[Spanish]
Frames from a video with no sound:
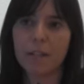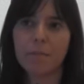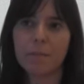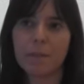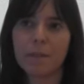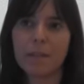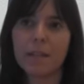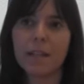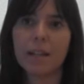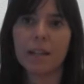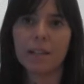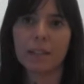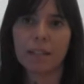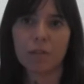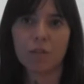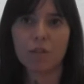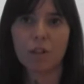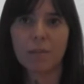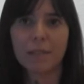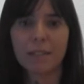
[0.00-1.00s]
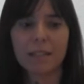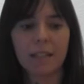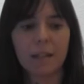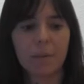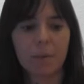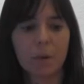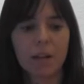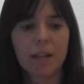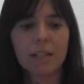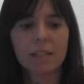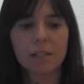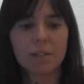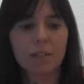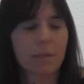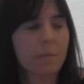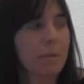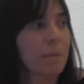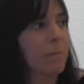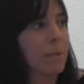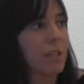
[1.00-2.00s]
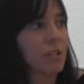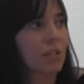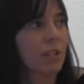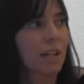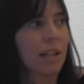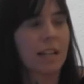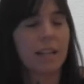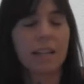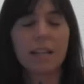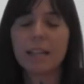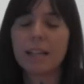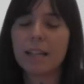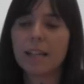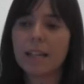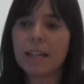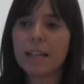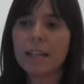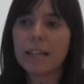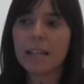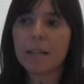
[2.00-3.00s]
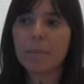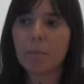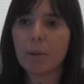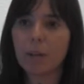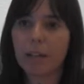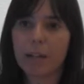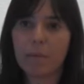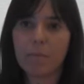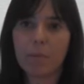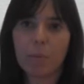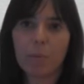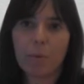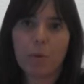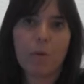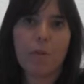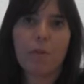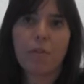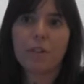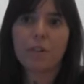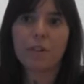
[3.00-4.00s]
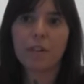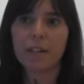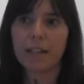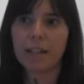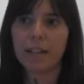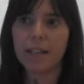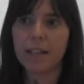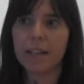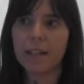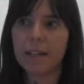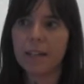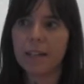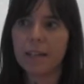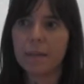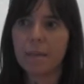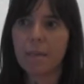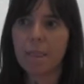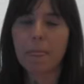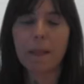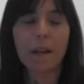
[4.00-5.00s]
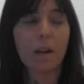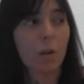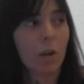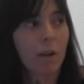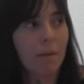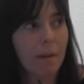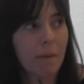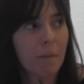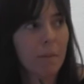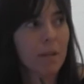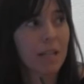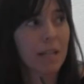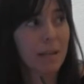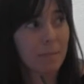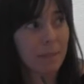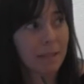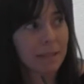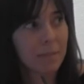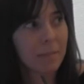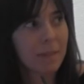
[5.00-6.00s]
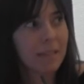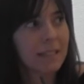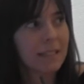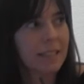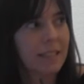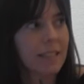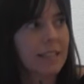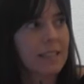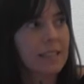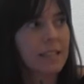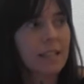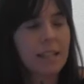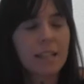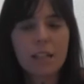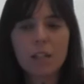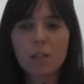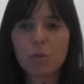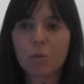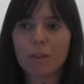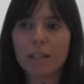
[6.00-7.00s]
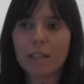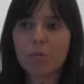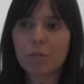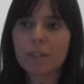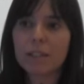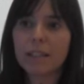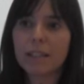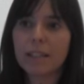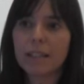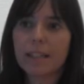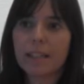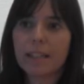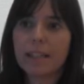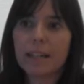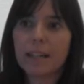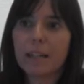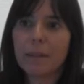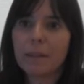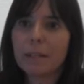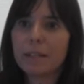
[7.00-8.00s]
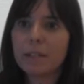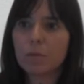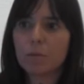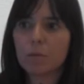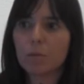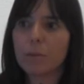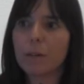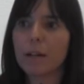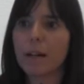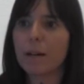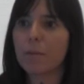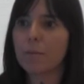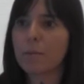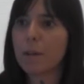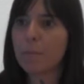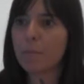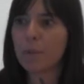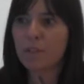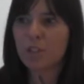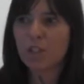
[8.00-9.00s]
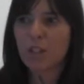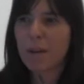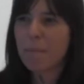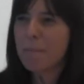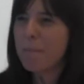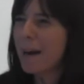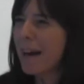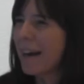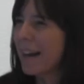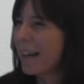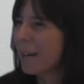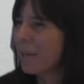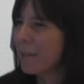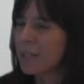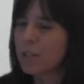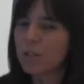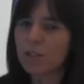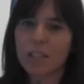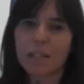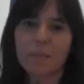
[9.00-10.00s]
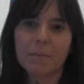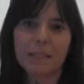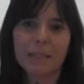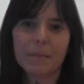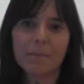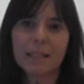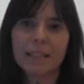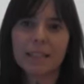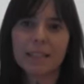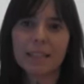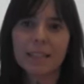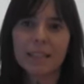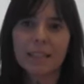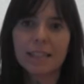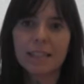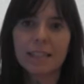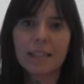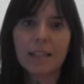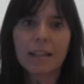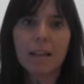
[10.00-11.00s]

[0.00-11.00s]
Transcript: en mi vida, ya no solamente laboral, sino también personal. Y, por ejemplo, puedo deciros que eh, lo que hablábamos de las matemáticas, tuve la suerte de que en EGB tuve a una profesora maravillosa de matemáticas